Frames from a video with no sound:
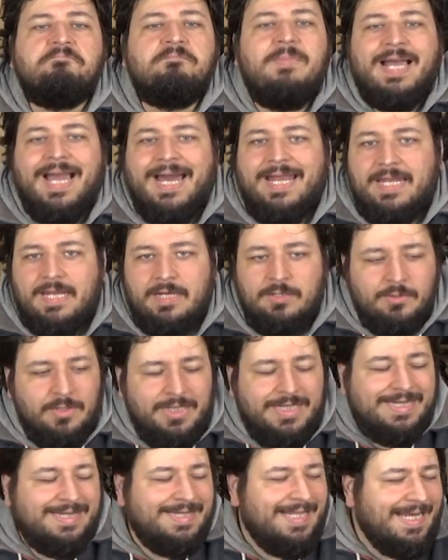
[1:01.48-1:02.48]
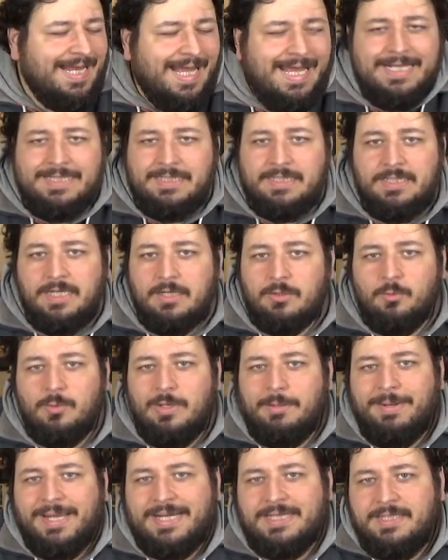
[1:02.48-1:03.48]
magari erano rintanati in
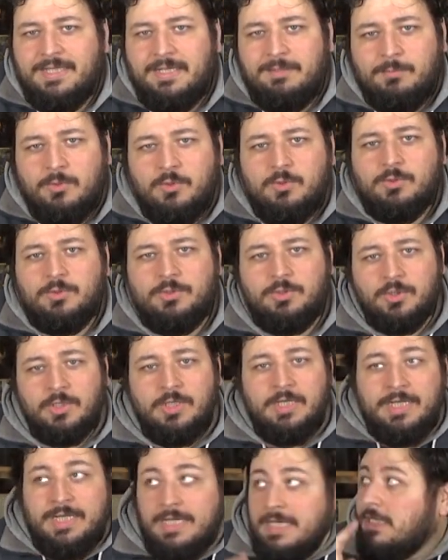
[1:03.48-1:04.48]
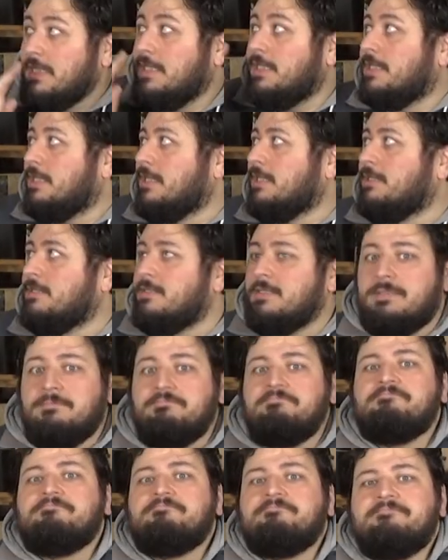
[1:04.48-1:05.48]
alcune parti del mondo in
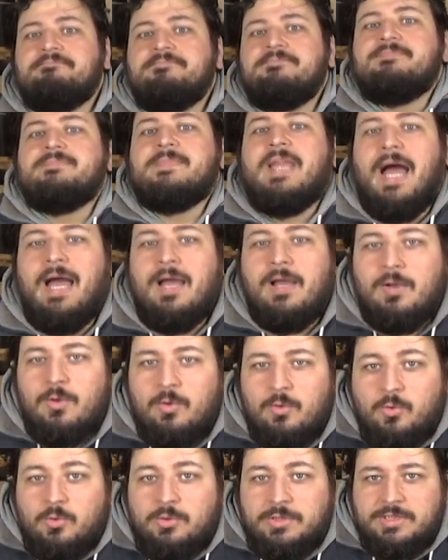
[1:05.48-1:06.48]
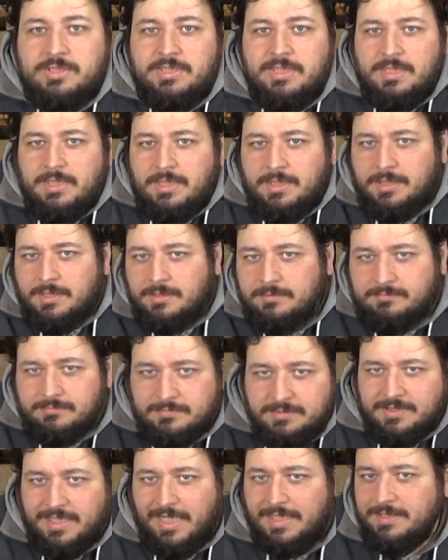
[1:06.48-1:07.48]
angusti
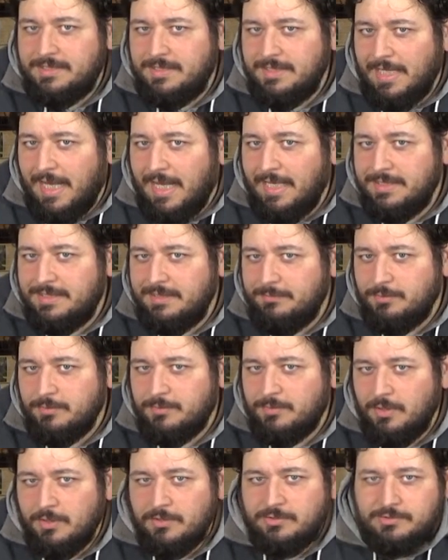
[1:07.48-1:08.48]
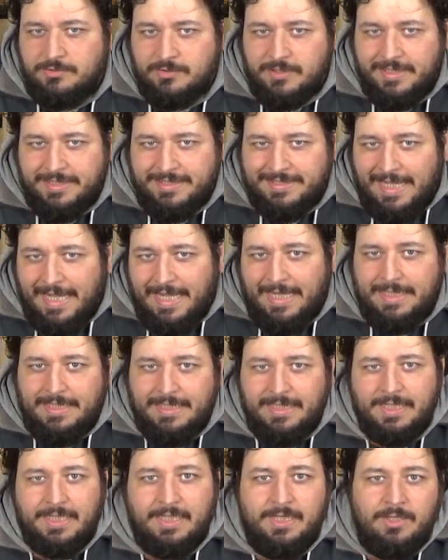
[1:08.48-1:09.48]
scantinati piuttosto che
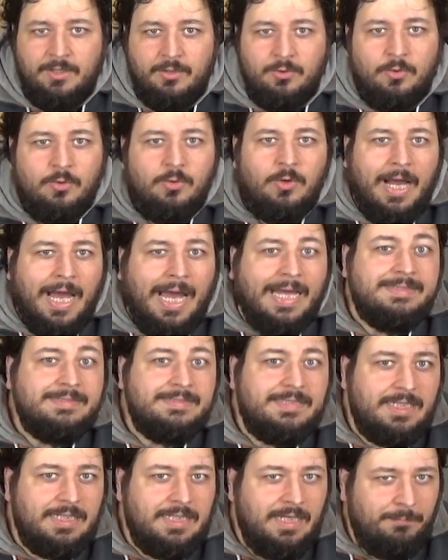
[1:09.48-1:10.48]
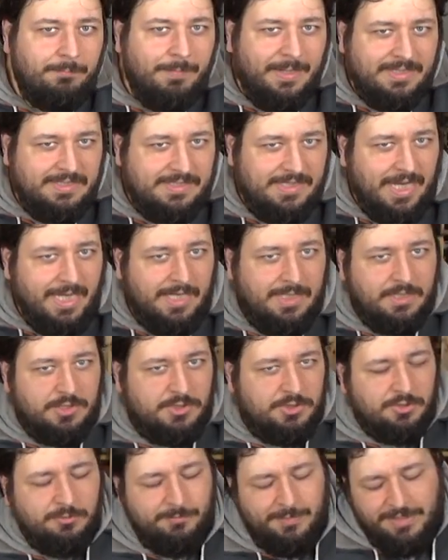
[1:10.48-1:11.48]
tane o antri del paese
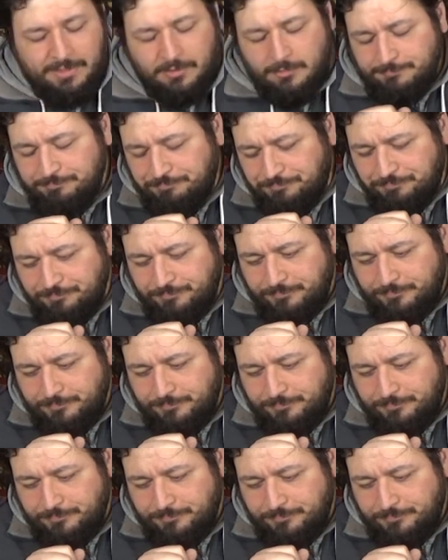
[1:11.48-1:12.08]
o meno.